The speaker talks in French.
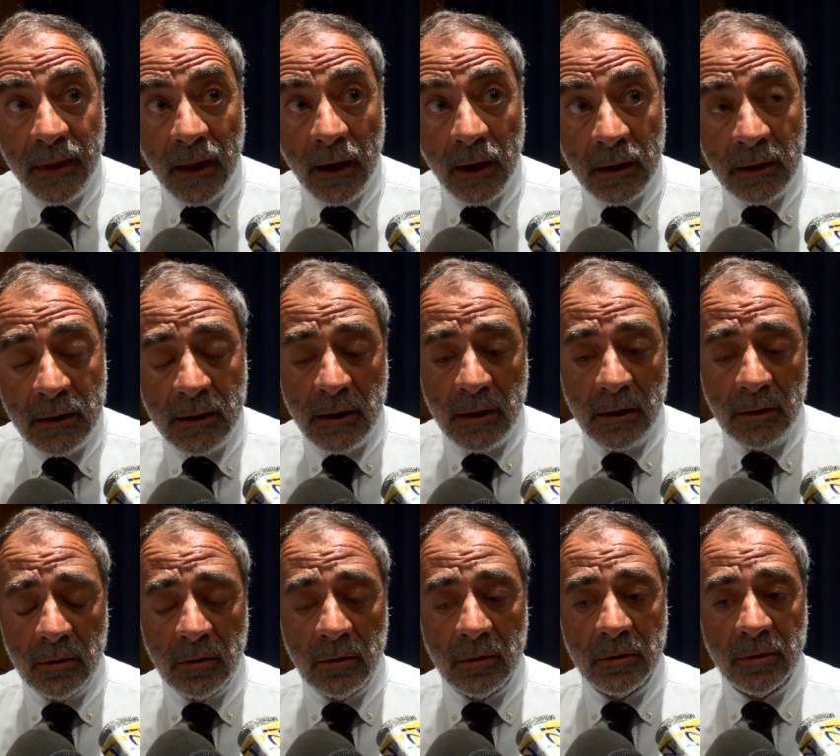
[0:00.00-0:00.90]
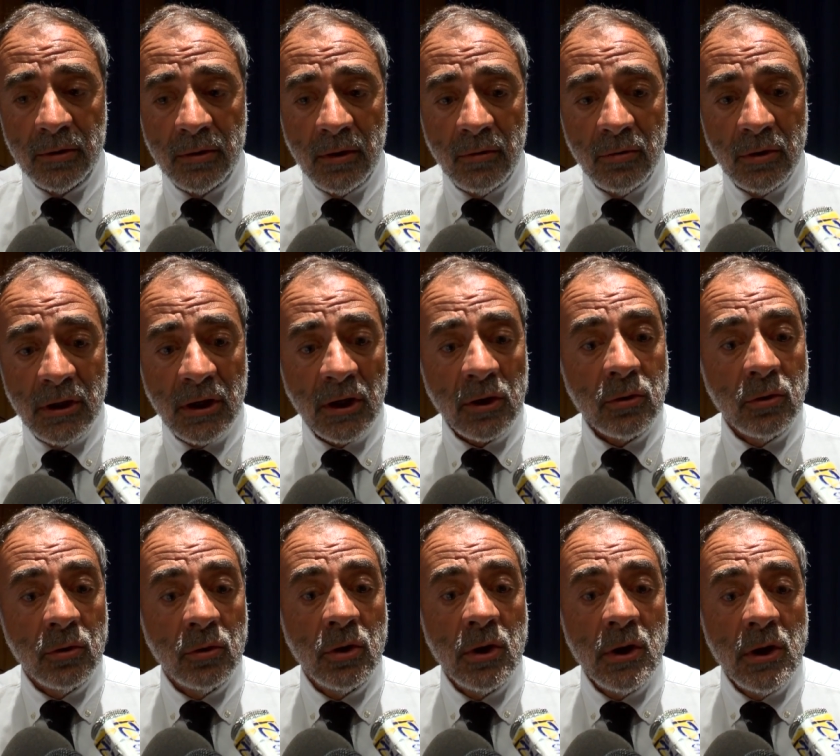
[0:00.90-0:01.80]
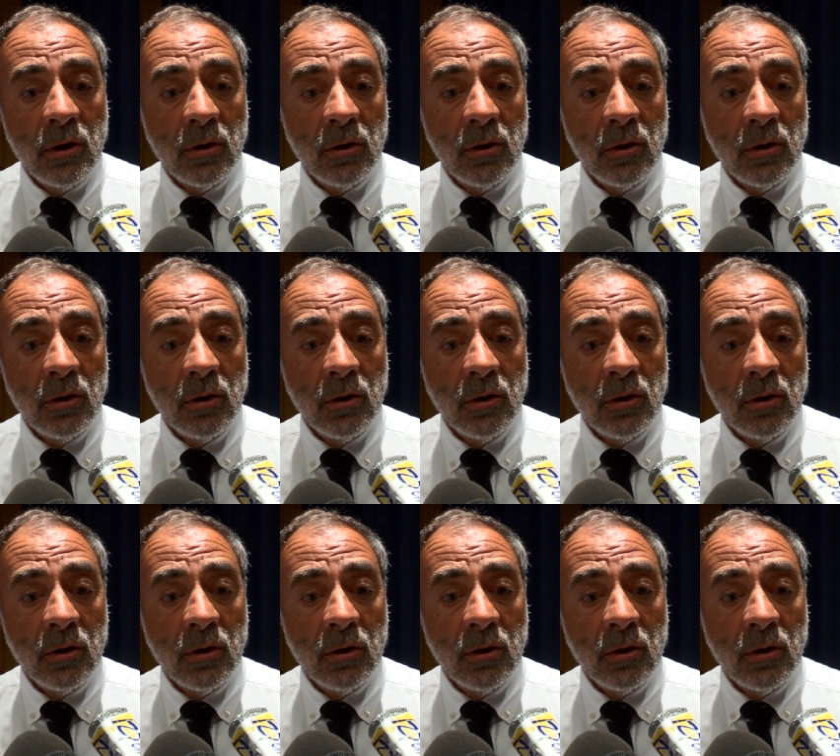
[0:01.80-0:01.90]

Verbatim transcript: Hein. Non, ça veut dire que